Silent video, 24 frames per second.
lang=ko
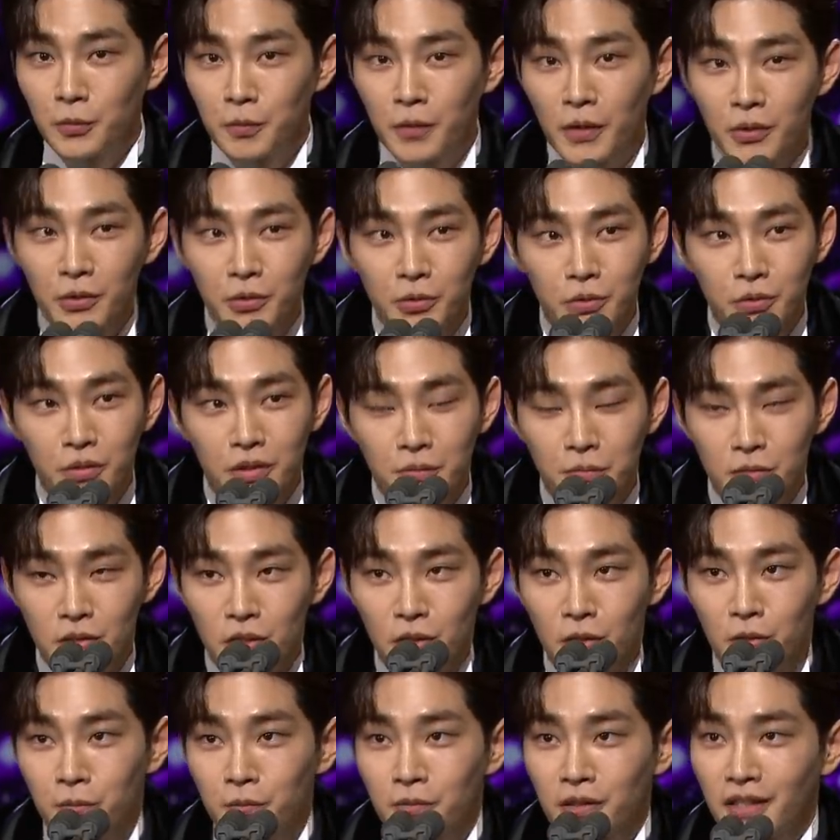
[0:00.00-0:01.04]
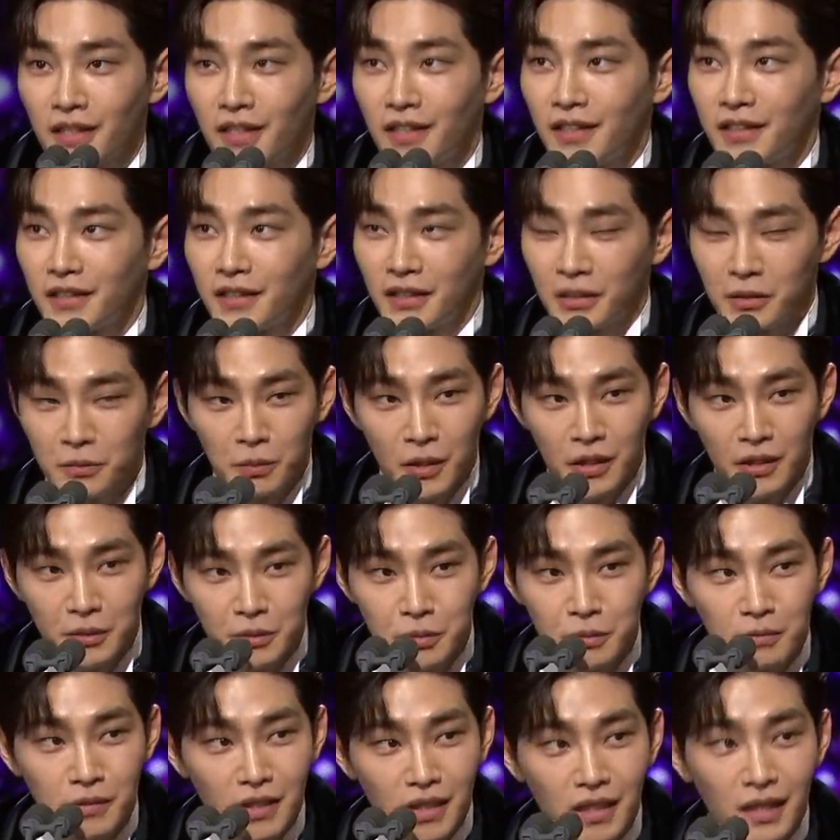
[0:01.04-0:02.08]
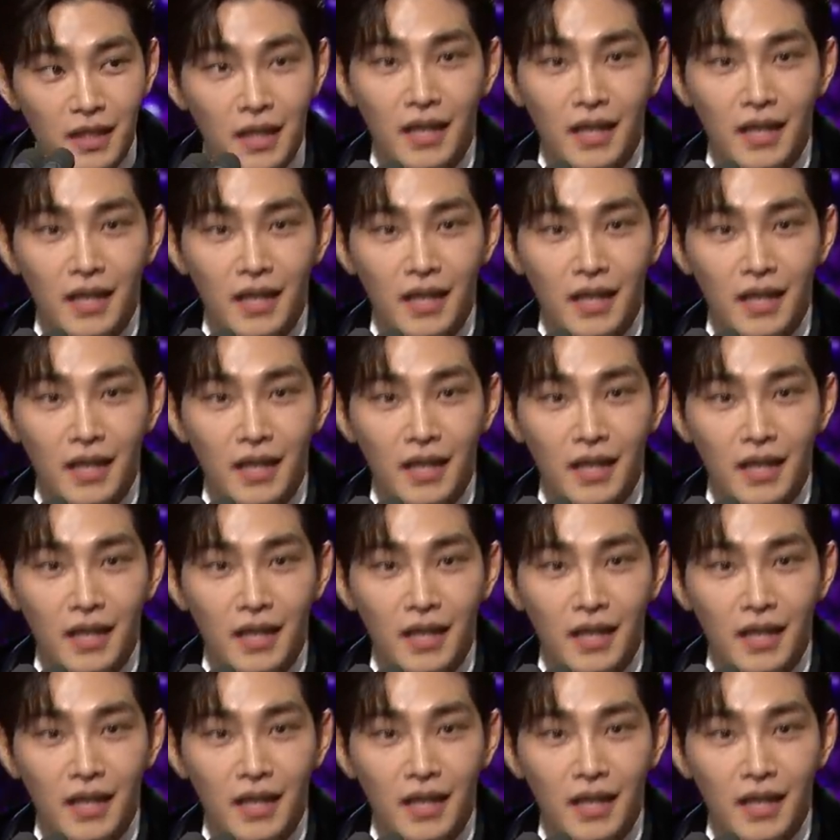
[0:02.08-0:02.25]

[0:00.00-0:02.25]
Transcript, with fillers: 배우 김재영입니다. 아, 반갑습니다.